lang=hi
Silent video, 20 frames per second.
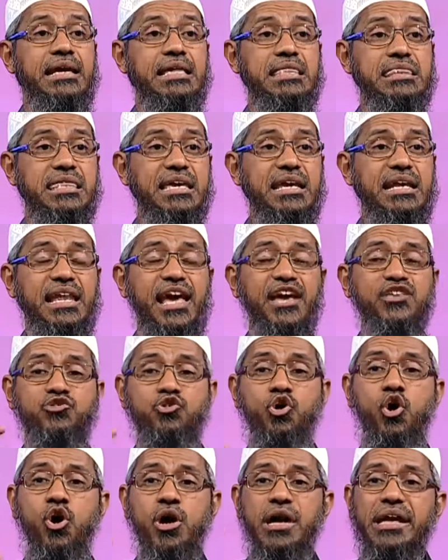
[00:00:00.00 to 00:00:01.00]
इसीलिए
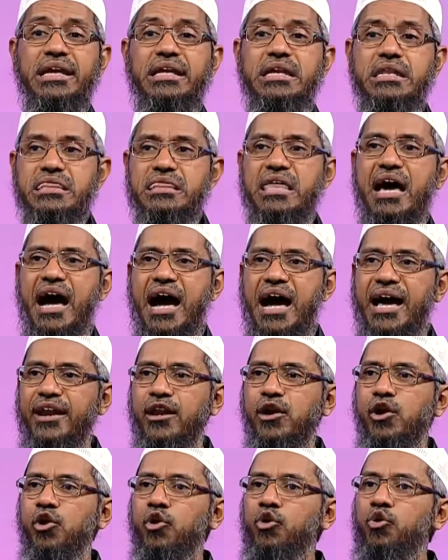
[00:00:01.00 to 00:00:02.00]
जो इंसान
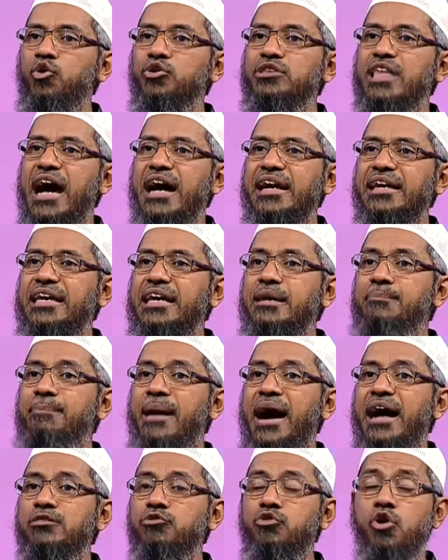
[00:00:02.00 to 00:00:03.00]
खुदा की
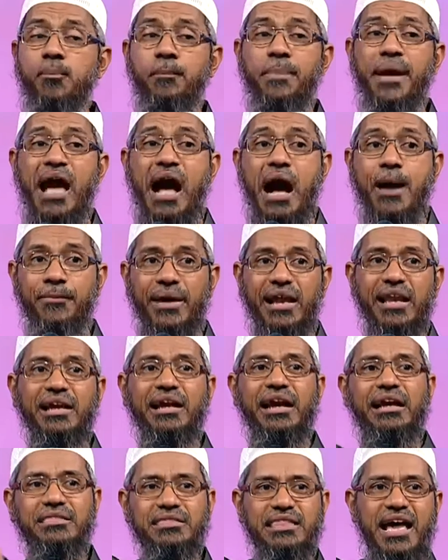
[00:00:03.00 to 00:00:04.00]
बातों पे अमल
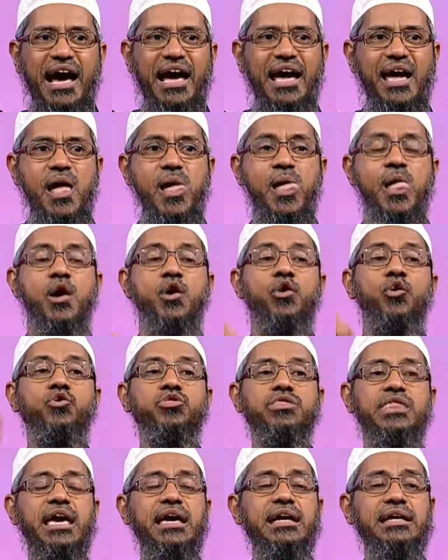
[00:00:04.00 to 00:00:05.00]
करता है
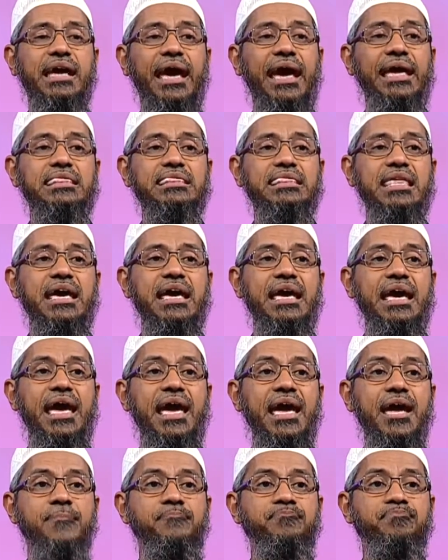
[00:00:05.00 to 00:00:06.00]
उसे कहते
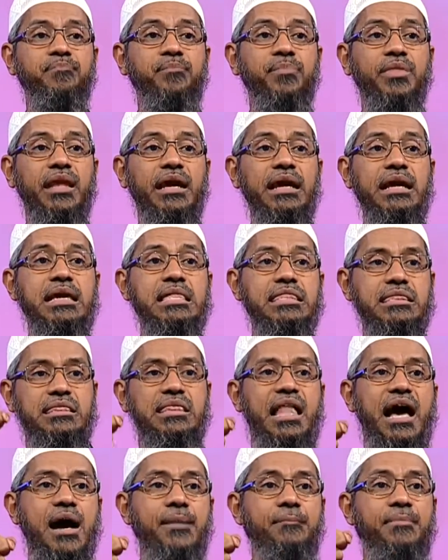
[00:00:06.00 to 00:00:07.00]
हैं
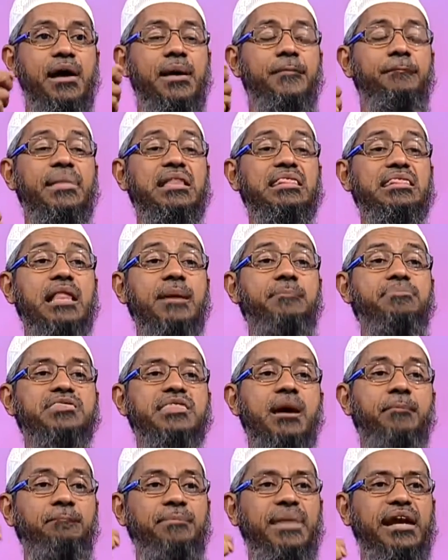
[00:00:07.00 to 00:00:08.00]
इस्लाम मतलब
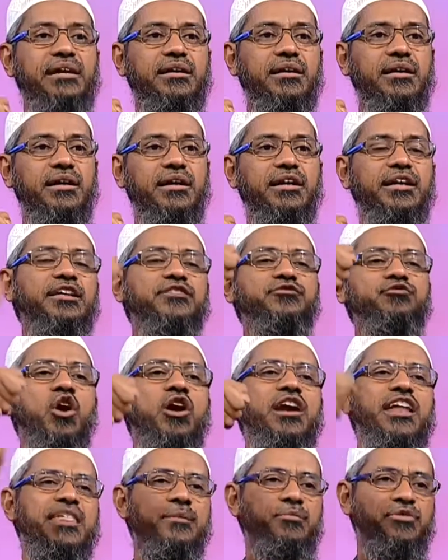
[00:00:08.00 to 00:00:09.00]
सबमिट ही इज़
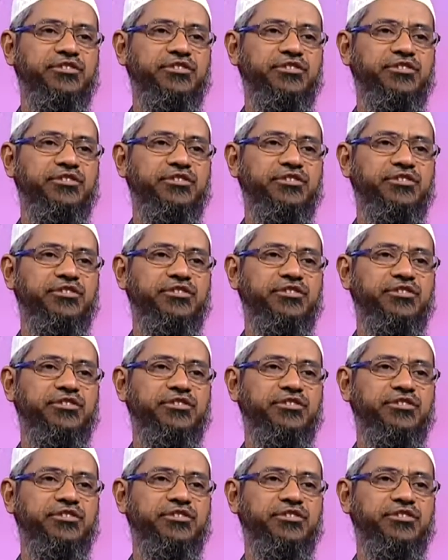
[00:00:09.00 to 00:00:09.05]
कॉल्ड एज अ